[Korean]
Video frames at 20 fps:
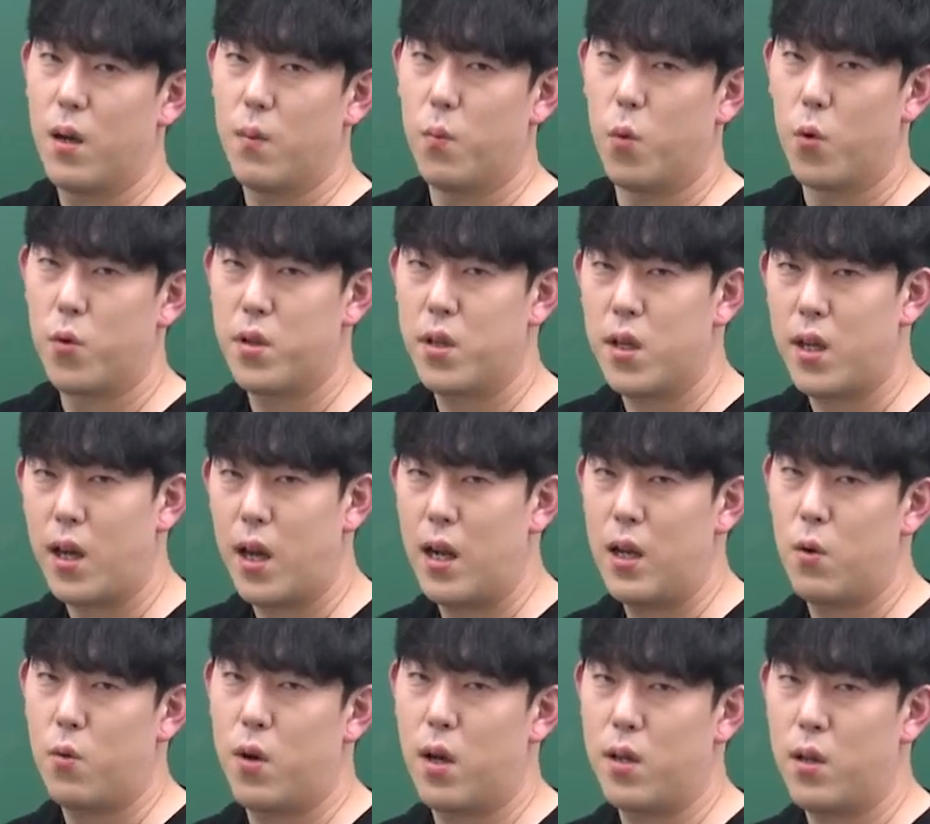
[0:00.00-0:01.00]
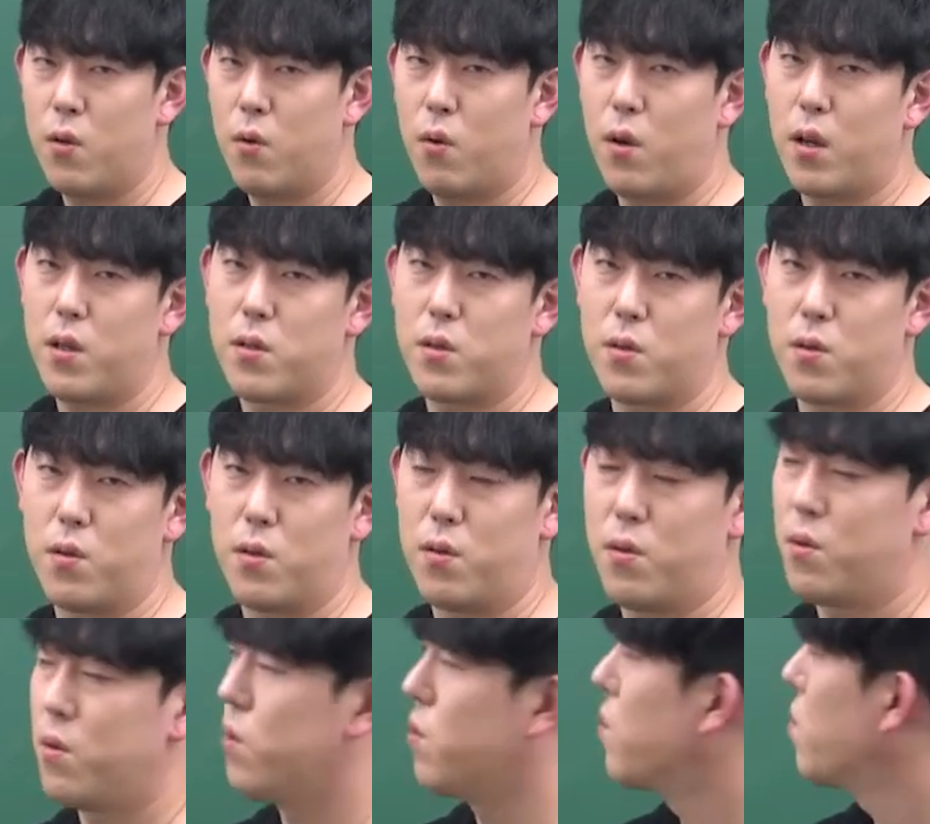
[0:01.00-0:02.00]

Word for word: 뭔 얘기 하려고 하는 거겠어.